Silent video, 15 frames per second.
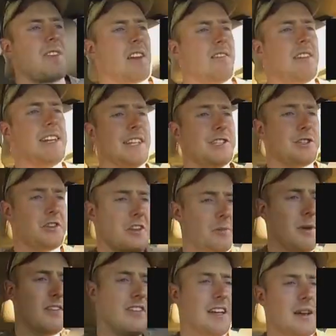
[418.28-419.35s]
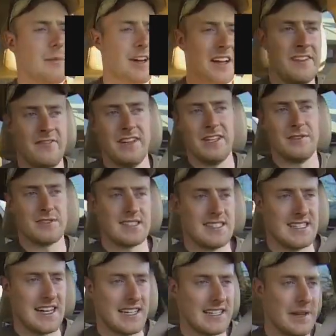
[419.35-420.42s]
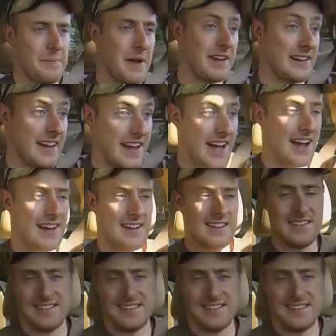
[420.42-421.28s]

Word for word: wie ich schon immer wieder mal in Videos gesagt habe, mein Kanal